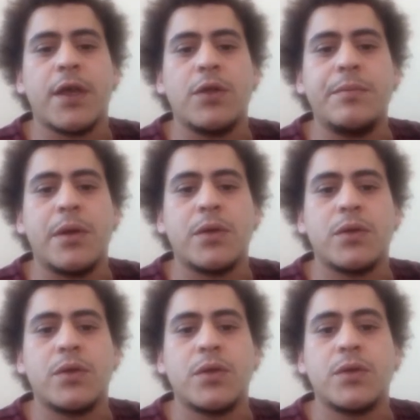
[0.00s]
comme j'ai
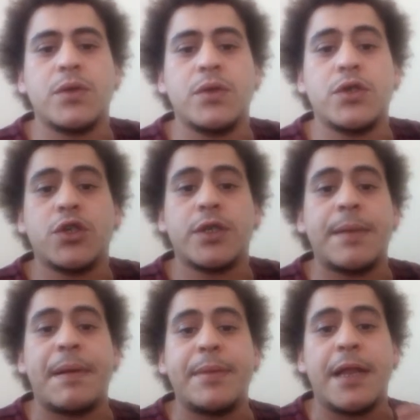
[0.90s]
des tocs et
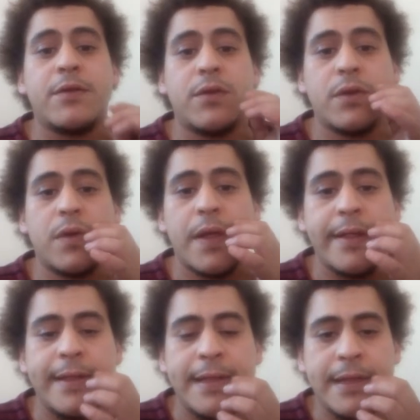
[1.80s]
des troubles
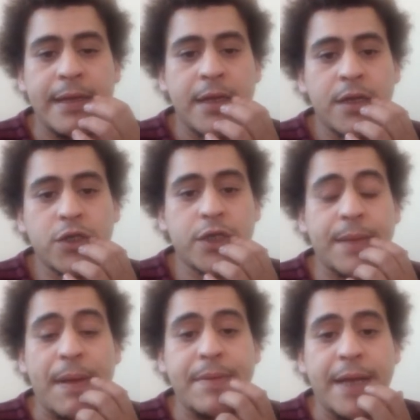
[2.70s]
alimentaires, ça
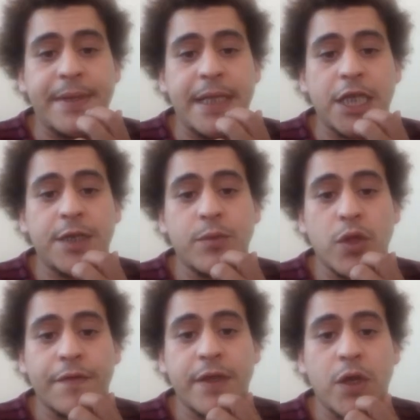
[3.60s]
intensifie le
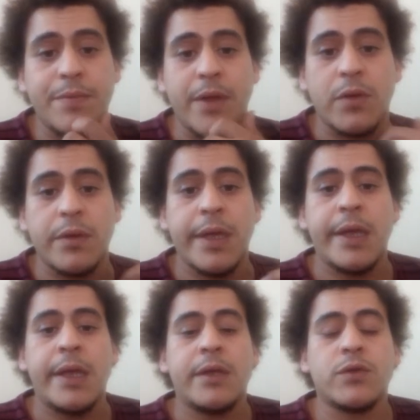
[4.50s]
problème.
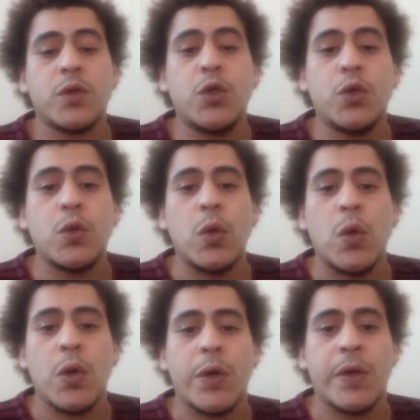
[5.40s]
Parce que je débarrasse
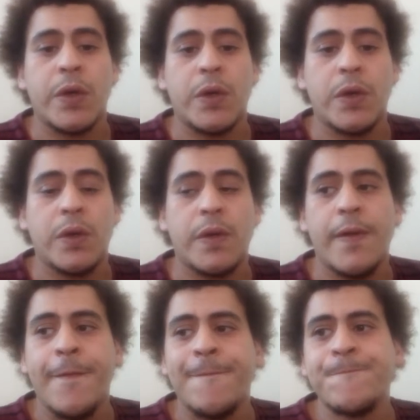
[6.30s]
pas toujours quand
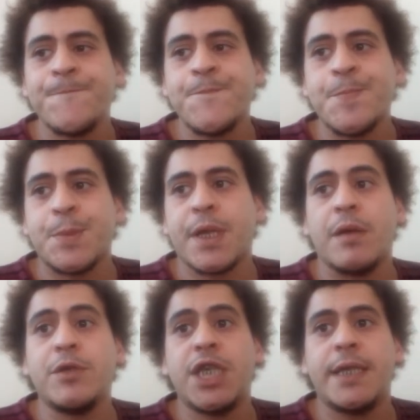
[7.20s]
je quand je fais à
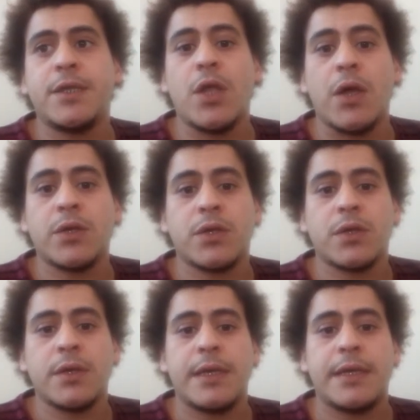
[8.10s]
manger
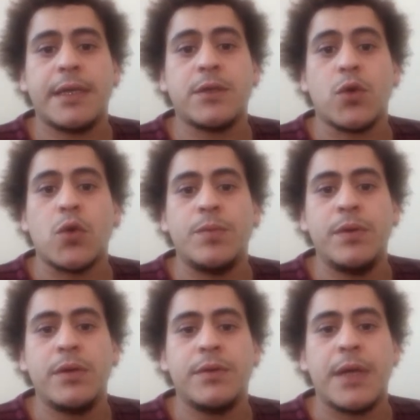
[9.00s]

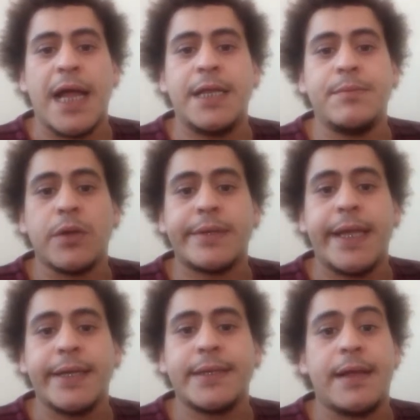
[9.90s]
la vaisselle.
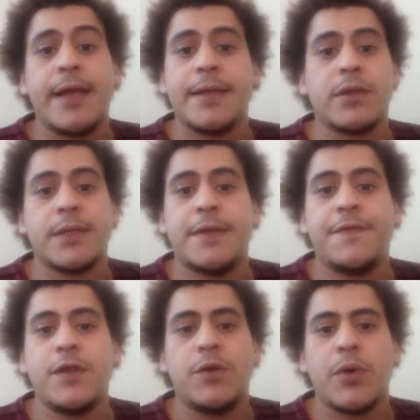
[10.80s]

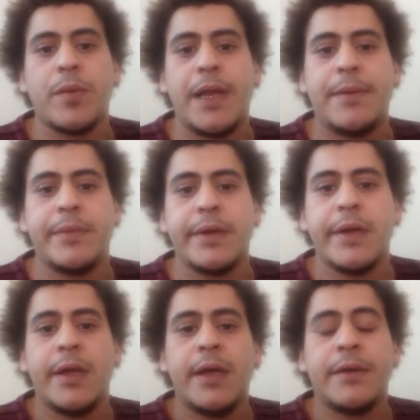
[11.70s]

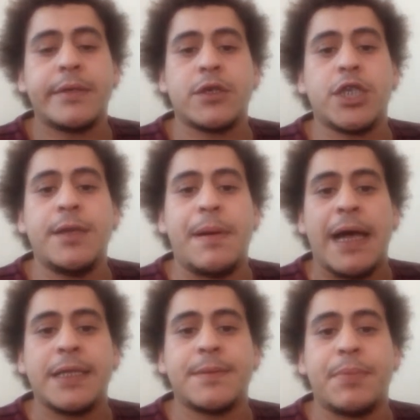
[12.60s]
quand j'étais
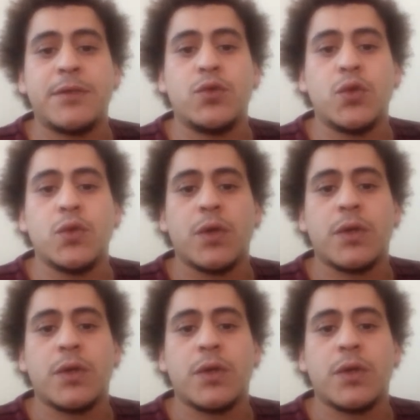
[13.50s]
adolescent, ça me donnait de